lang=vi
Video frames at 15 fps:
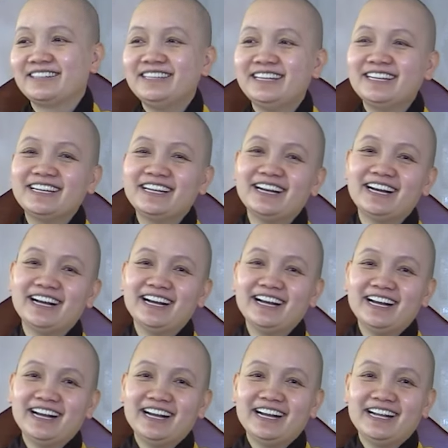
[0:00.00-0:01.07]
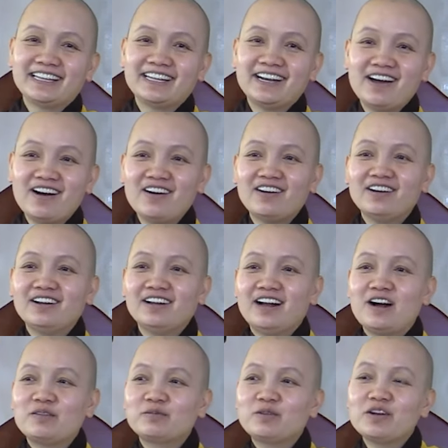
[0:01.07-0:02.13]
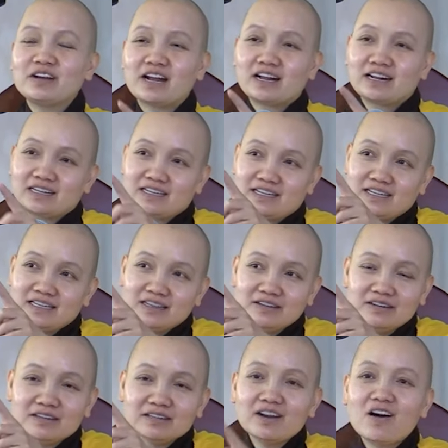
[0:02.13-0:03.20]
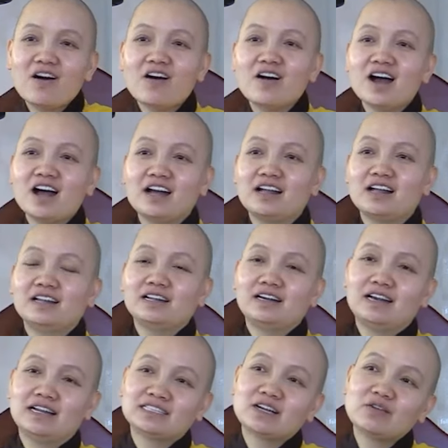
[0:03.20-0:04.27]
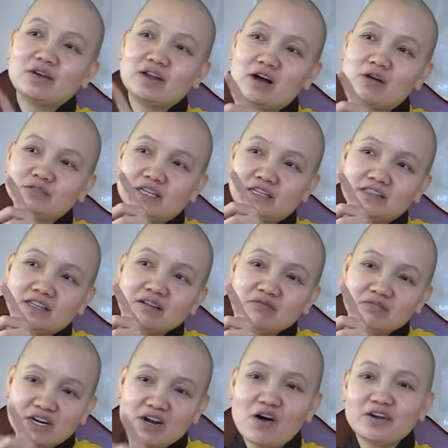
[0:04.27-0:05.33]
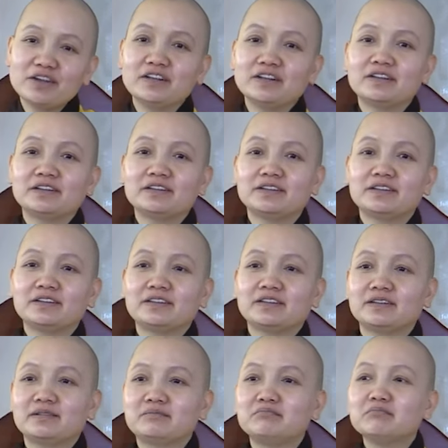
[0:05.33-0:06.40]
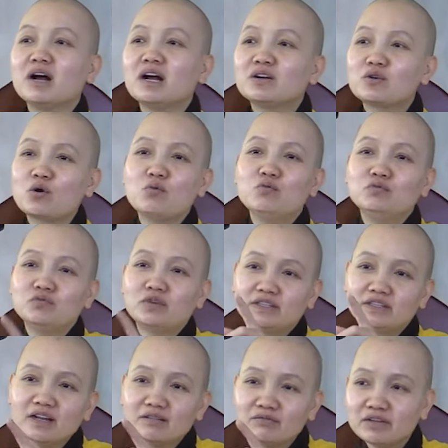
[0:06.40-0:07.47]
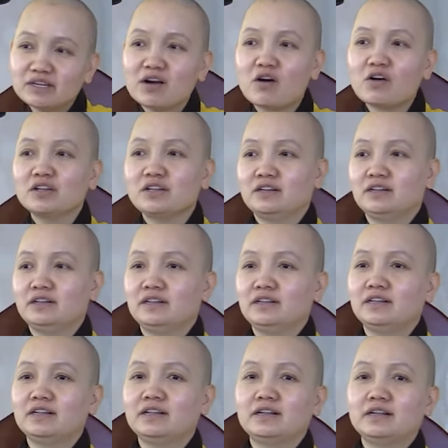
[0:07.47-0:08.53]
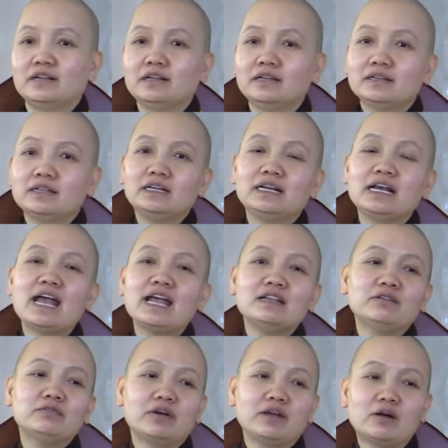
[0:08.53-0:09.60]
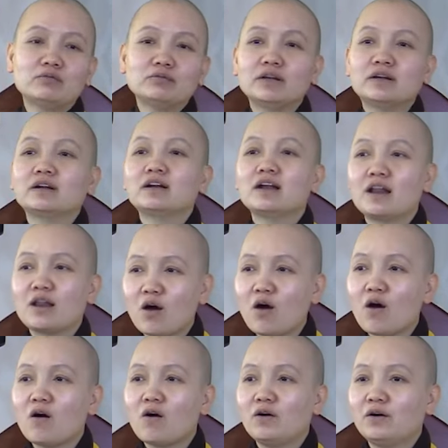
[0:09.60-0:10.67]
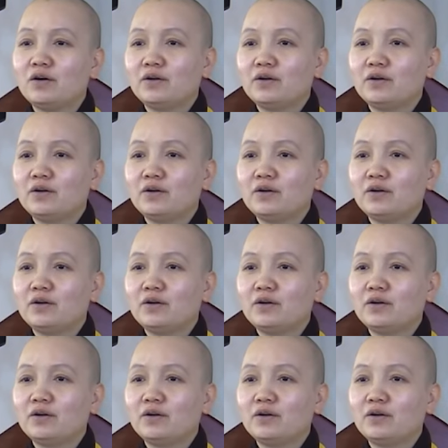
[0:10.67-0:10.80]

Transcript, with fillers: Nhìn tại đó ông nói rằng cái tướng đó là sau này ông sẽ chết vì đói, bần cùng và chết vì đói. Thì nghe như vậy ông này rất là lo.